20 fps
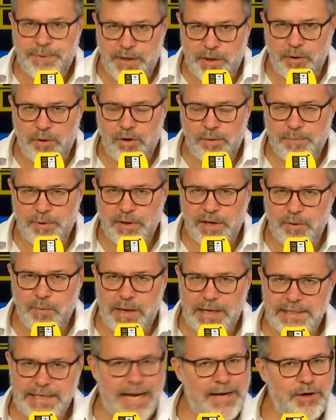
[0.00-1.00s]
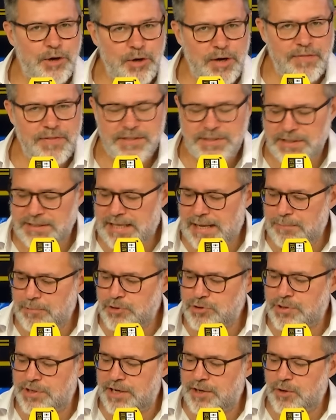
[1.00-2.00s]
Pero ojo, porque igual ya no
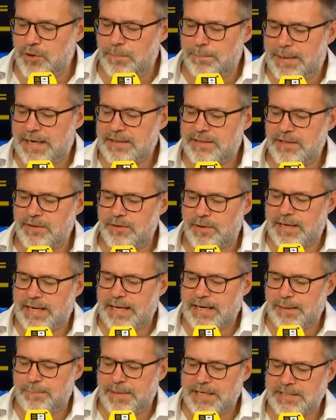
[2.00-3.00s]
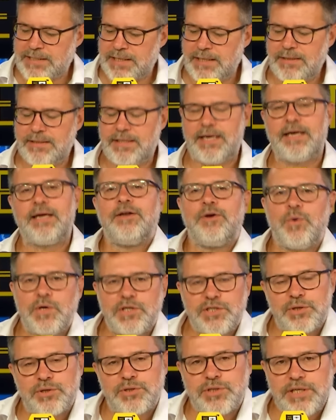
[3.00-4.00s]
necesitamos ningún partido que represente
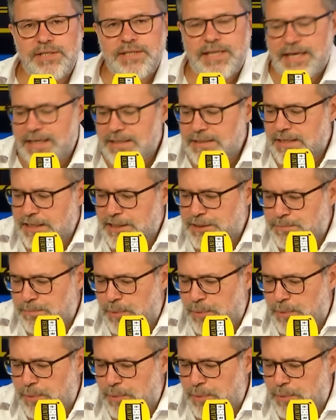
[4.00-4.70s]
nuestros intereses,